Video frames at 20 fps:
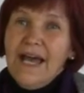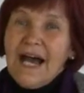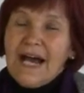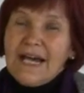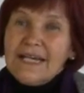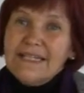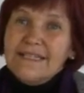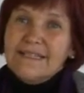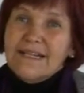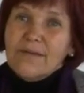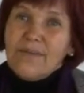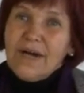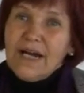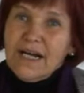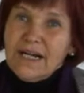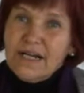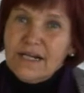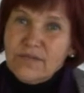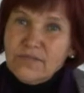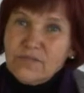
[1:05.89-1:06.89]
Ahí
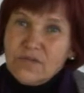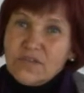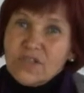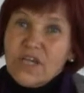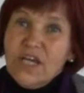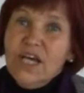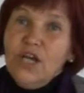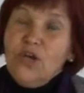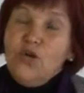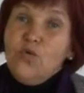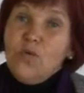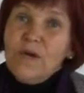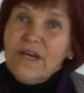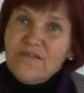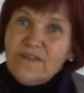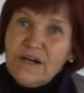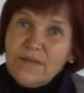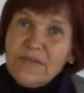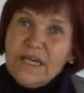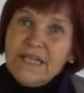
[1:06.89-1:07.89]
trabajamos
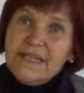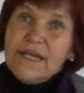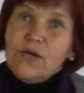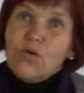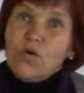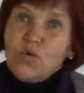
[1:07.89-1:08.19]
nuevamente